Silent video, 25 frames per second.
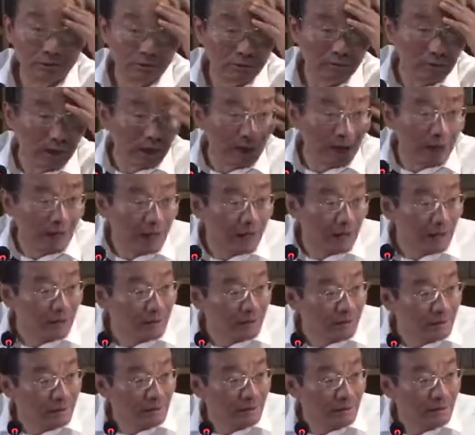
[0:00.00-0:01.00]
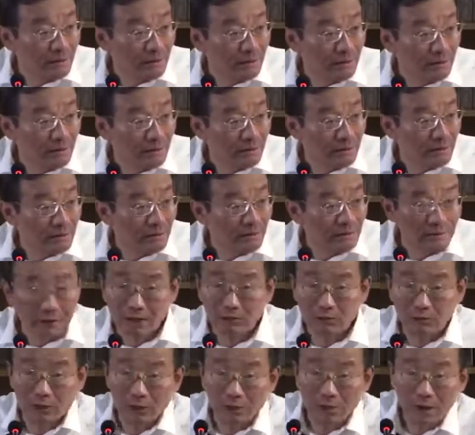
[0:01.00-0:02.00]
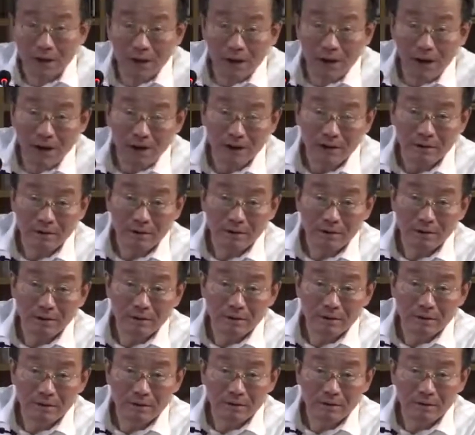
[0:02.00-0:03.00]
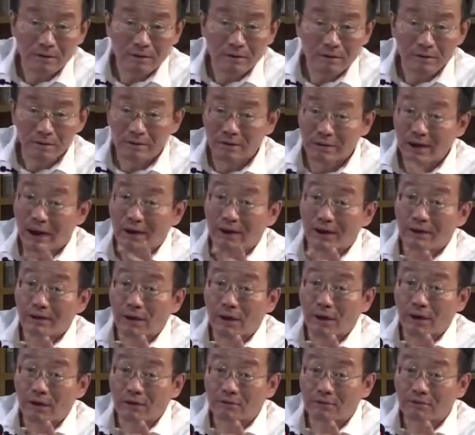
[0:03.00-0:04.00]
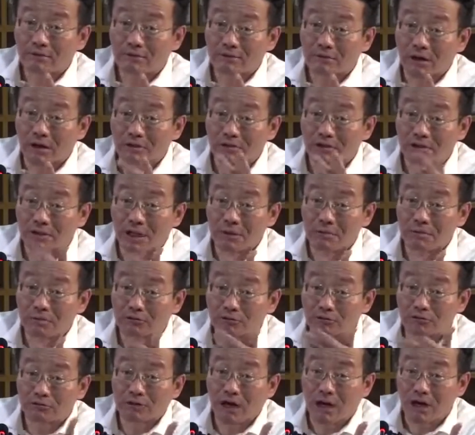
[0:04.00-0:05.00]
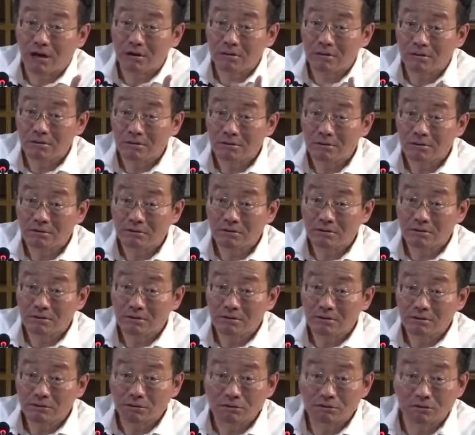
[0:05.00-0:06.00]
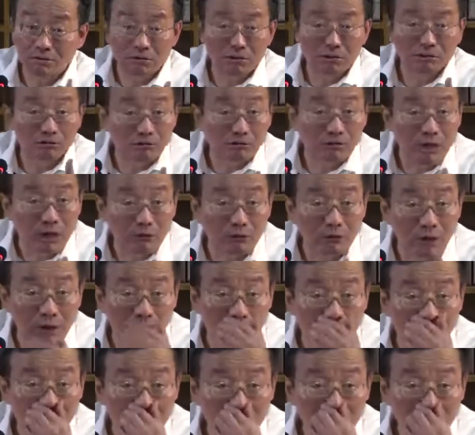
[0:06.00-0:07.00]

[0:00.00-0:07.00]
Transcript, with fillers: 没了，打水漂了。两个原因导致他们护厂，组织了护厂队，